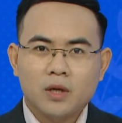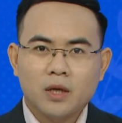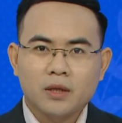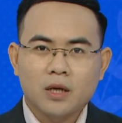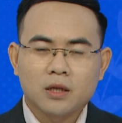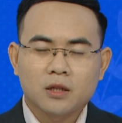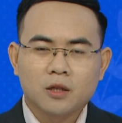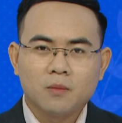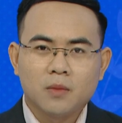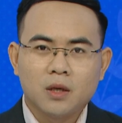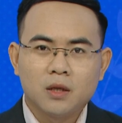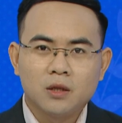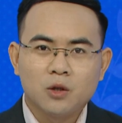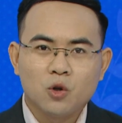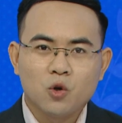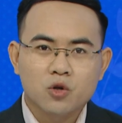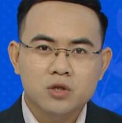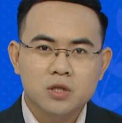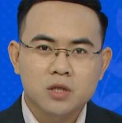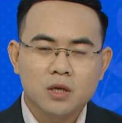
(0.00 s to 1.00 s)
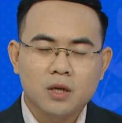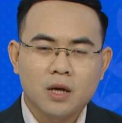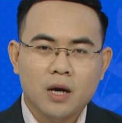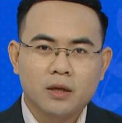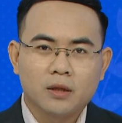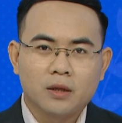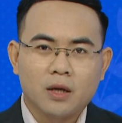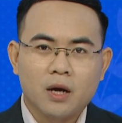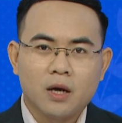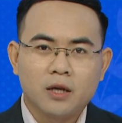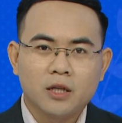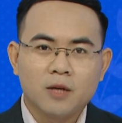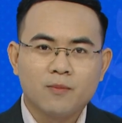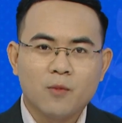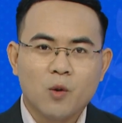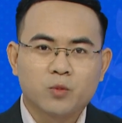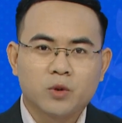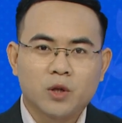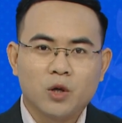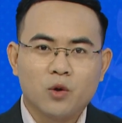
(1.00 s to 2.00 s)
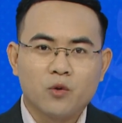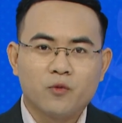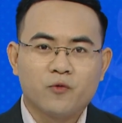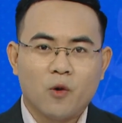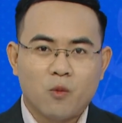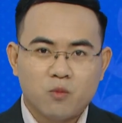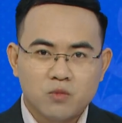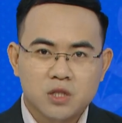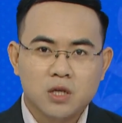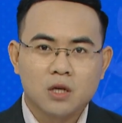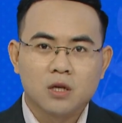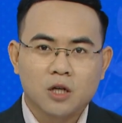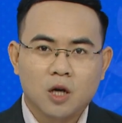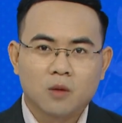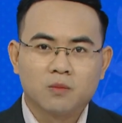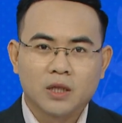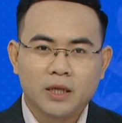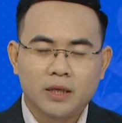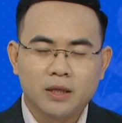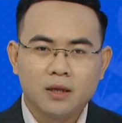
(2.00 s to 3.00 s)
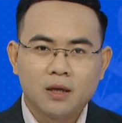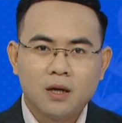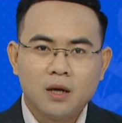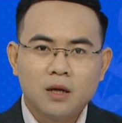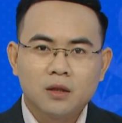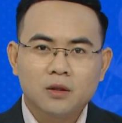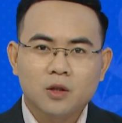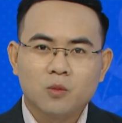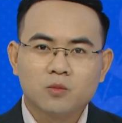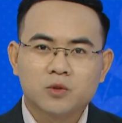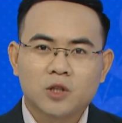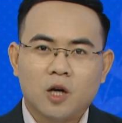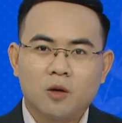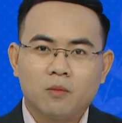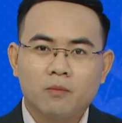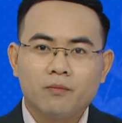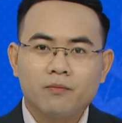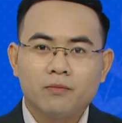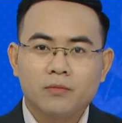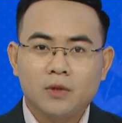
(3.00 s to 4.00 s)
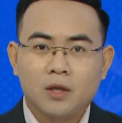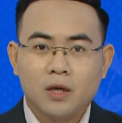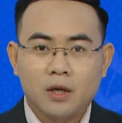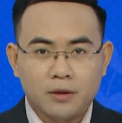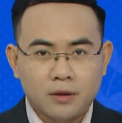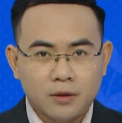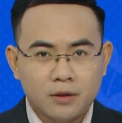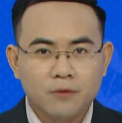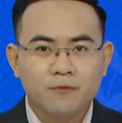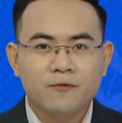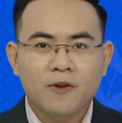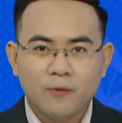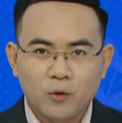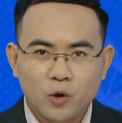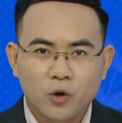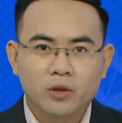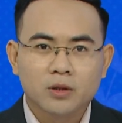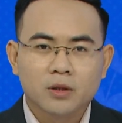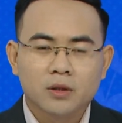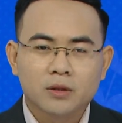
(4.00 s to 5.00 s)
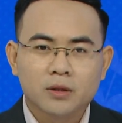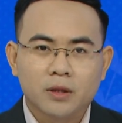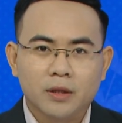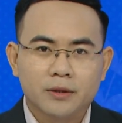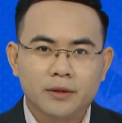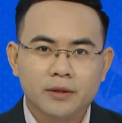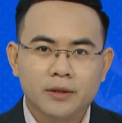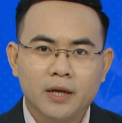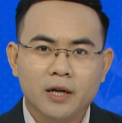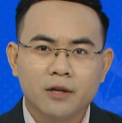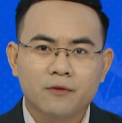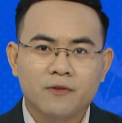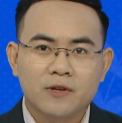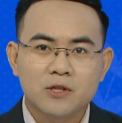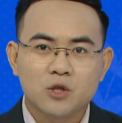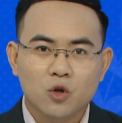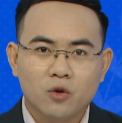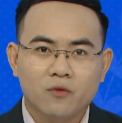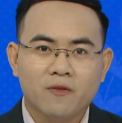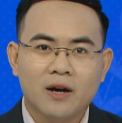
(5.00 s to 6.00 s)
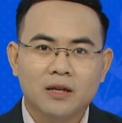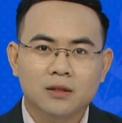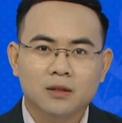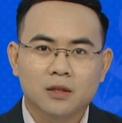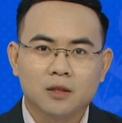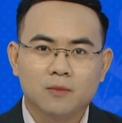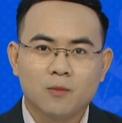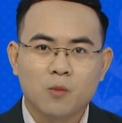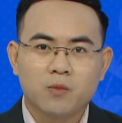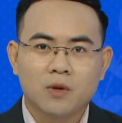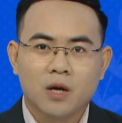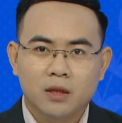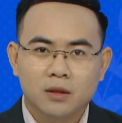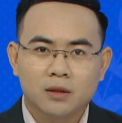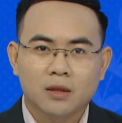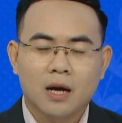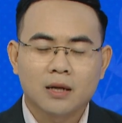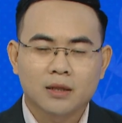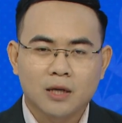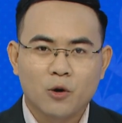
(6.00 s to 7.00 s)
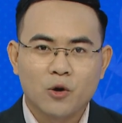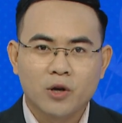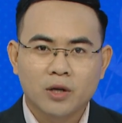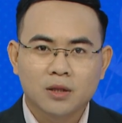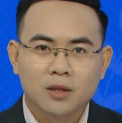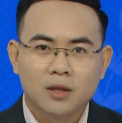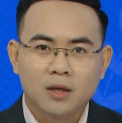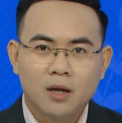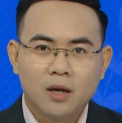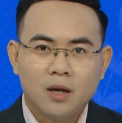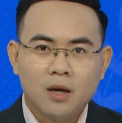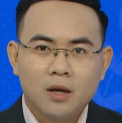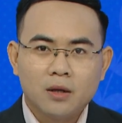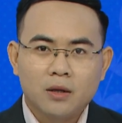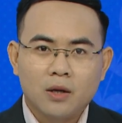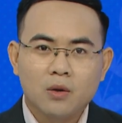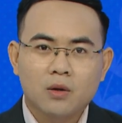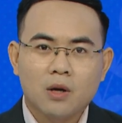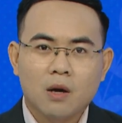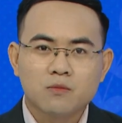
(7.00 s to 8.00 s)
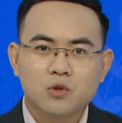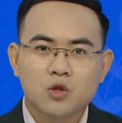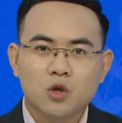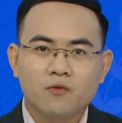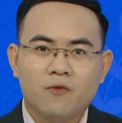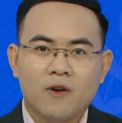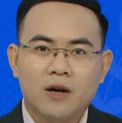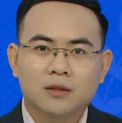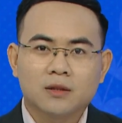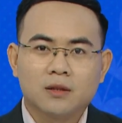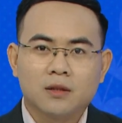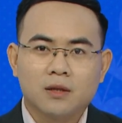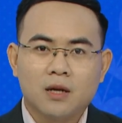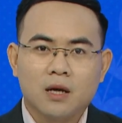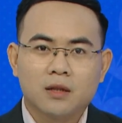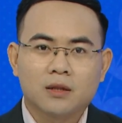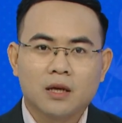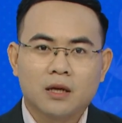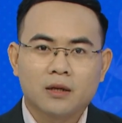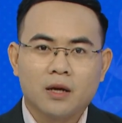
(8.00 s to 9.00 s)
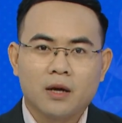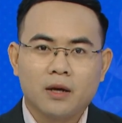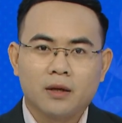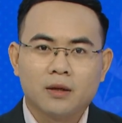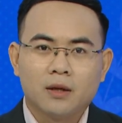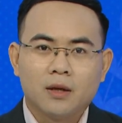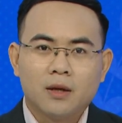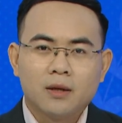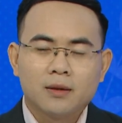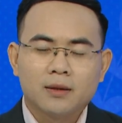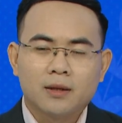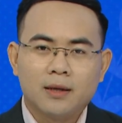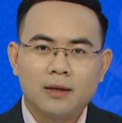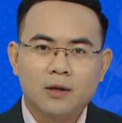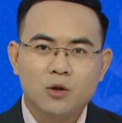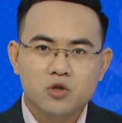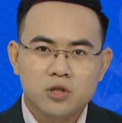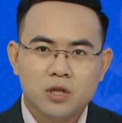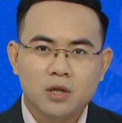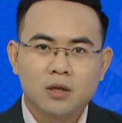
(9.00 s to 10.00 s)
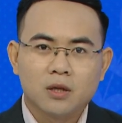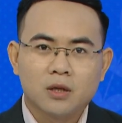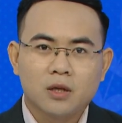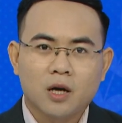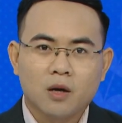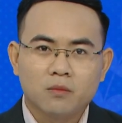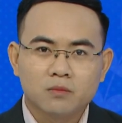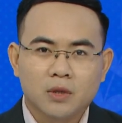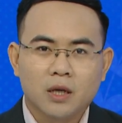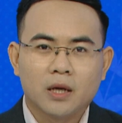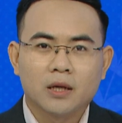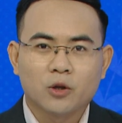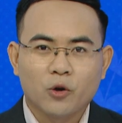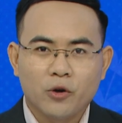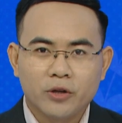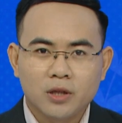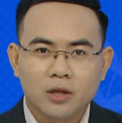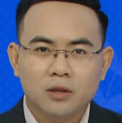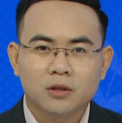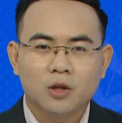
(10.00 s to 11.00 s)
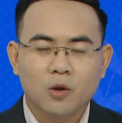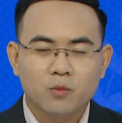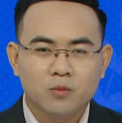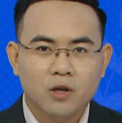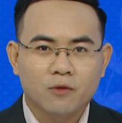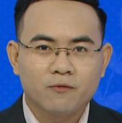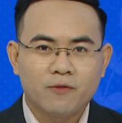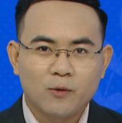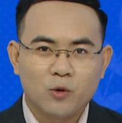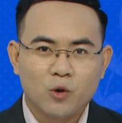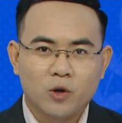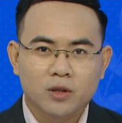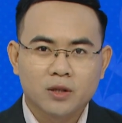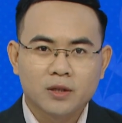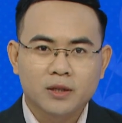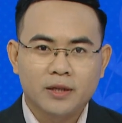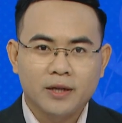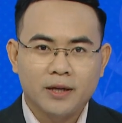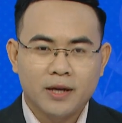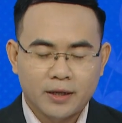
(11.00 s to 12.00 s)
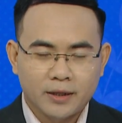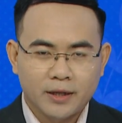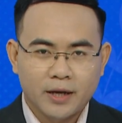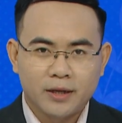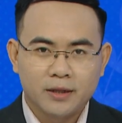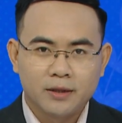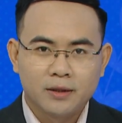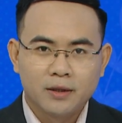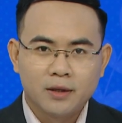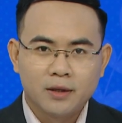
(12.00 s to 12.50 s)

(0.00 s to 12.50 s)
khán giả thân mến, luật sư hành nghề với mục tiêu phụng sự công lý, tôn trọng và dựa trên pháp luật thì trước hết phải xuất phát từ một nền tảng đạo đức. Nếu không xuất phát từ nền tảng này thì luật sư không thể có ý thức tôn trọng pháp luật khi hành nghề.